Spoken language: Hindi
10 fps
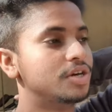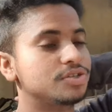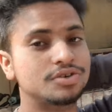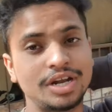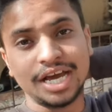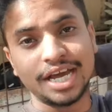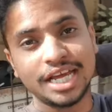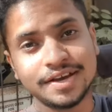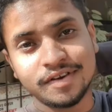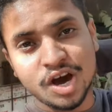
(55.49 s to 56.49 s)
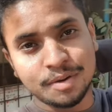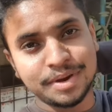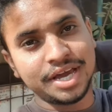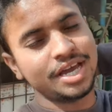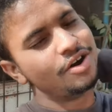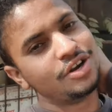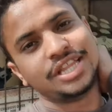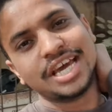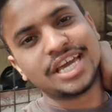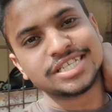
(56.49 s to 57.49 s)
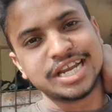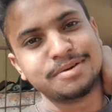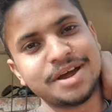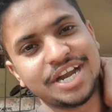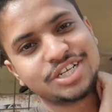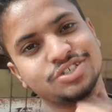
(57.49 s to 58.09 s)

तो लगे रहिए ब्लॉग में और देखिए सिनेमैटिक